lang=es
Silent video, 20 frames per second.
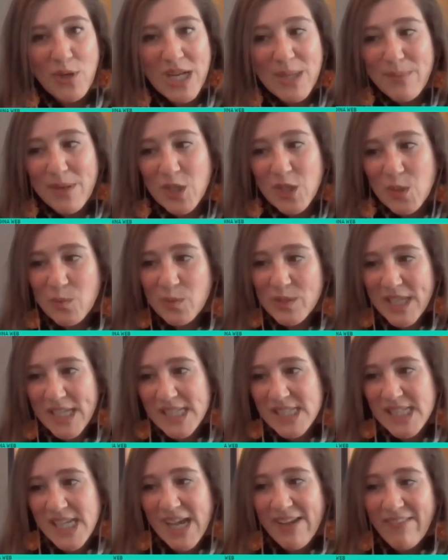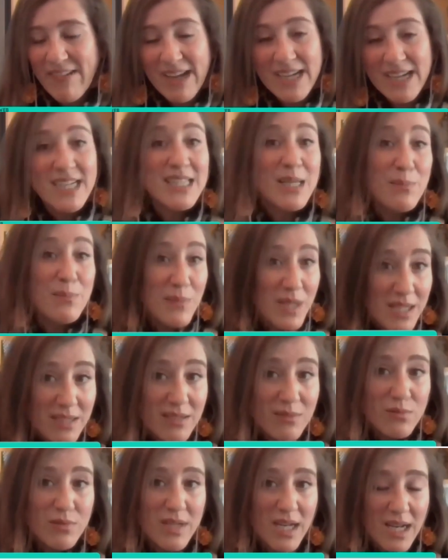el programa, como te decía, abarca
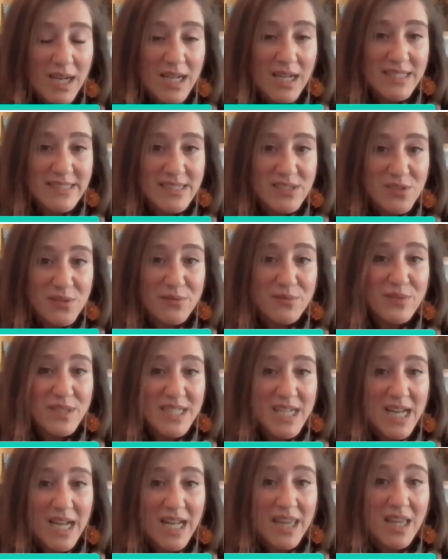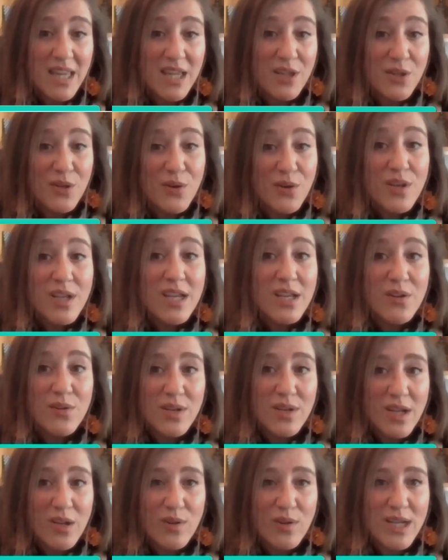también las sesiones finales de
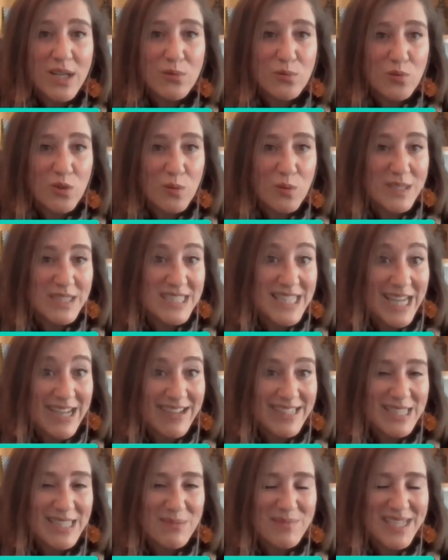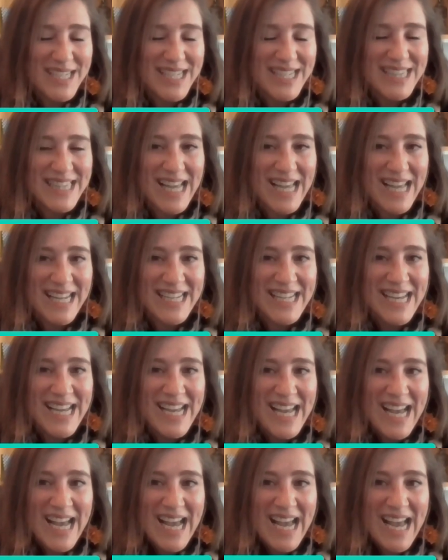hidrógeno, que es lo que tú comentabas también que están
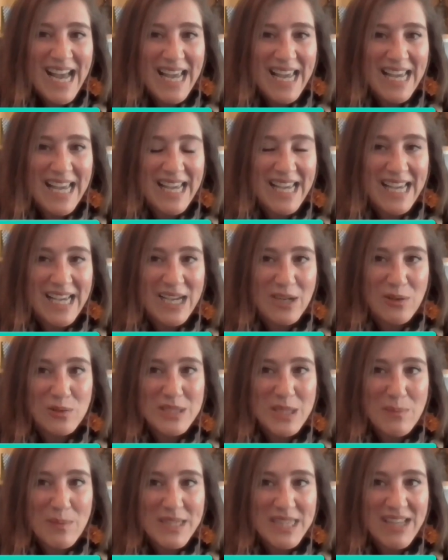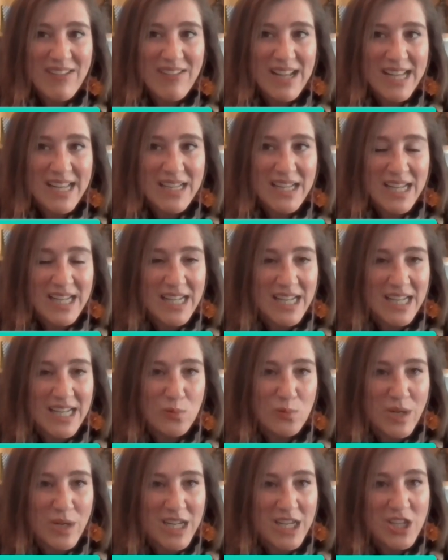ah, eh, justamente
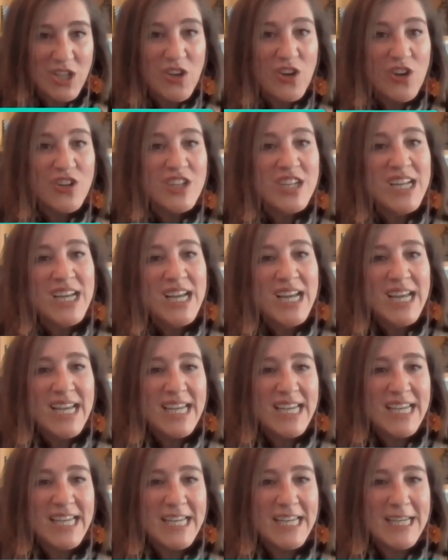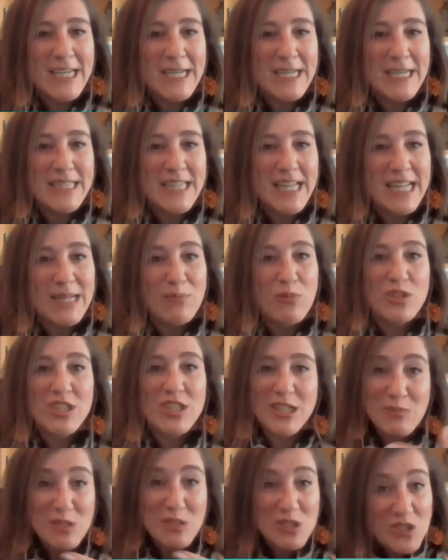en, tu región. Eh,
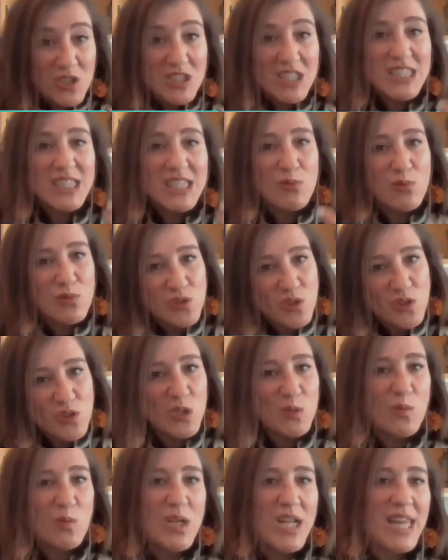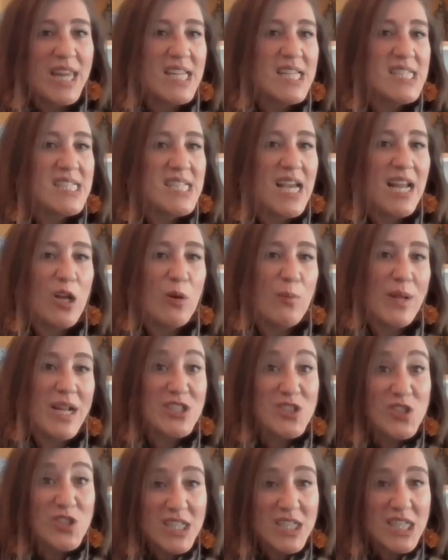tenemos transmisión, distribución, como les decía, la
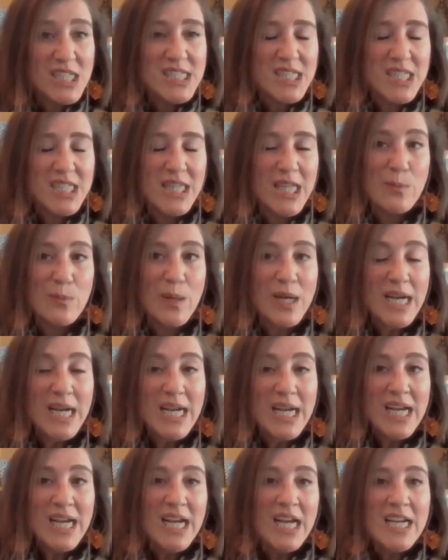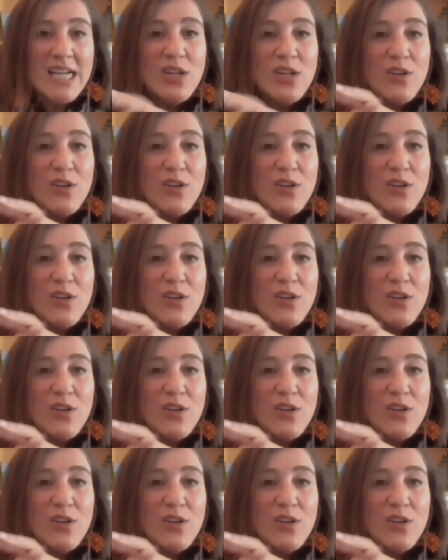operación del sistema